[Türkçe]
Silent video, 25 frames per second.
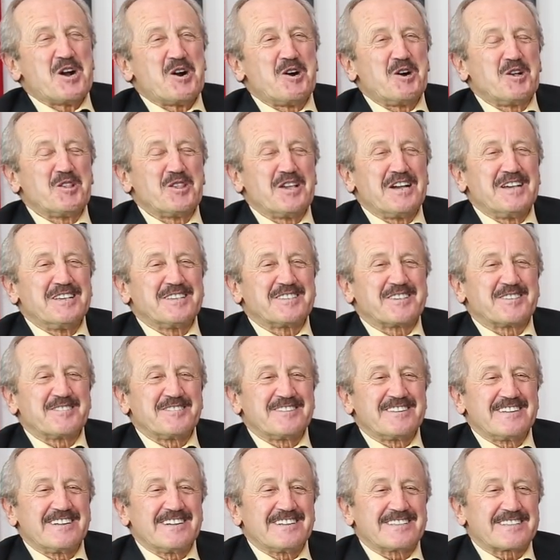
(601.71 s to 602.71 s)
Ondan
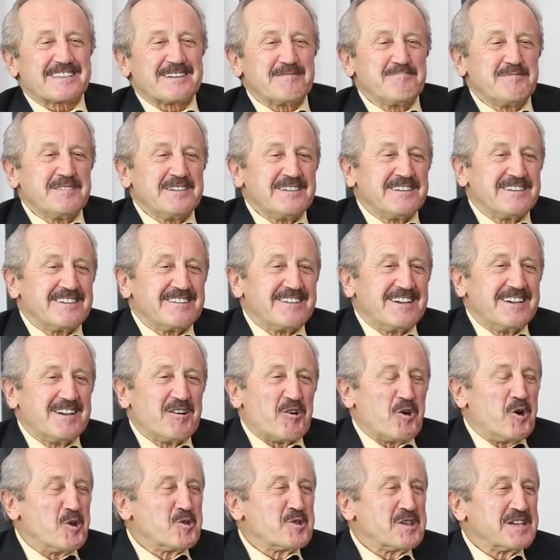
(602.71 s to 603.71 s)
sonra tabii e,
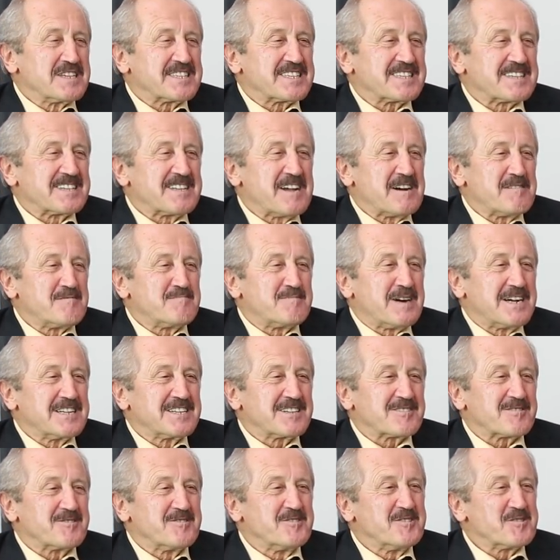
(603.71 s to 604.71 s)
onda sınav
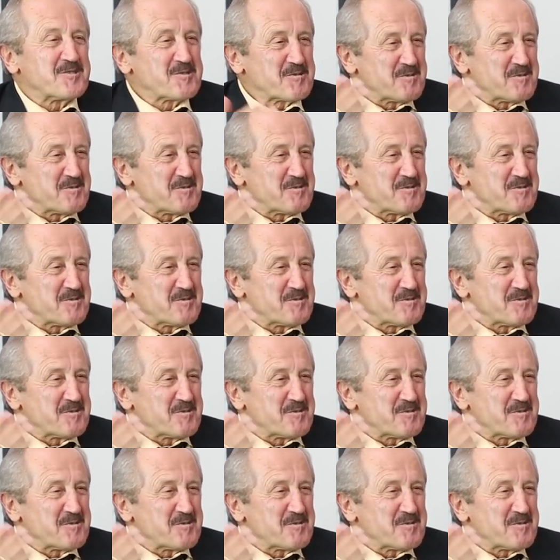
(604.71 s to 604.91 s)
başlıyor.